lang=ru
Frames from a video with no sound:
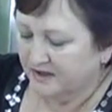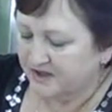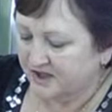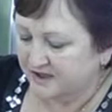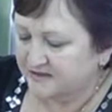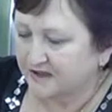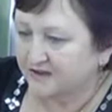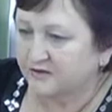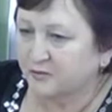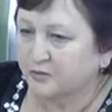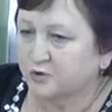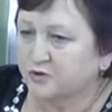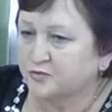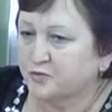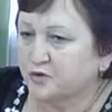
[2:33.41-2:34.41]
Сейчас стал
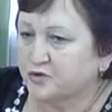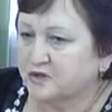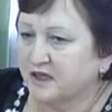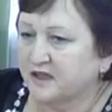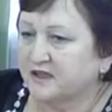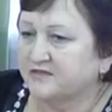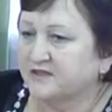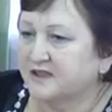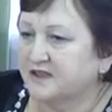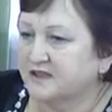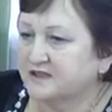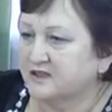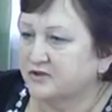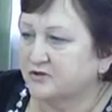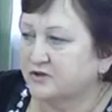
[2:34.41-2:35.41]
вопрос просто о
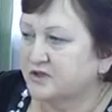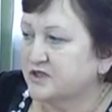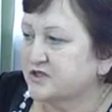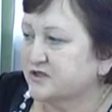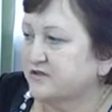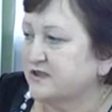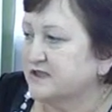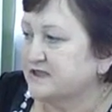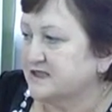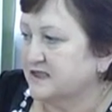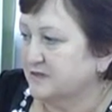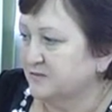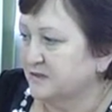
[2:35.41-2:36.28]
ликвидации юридического лица.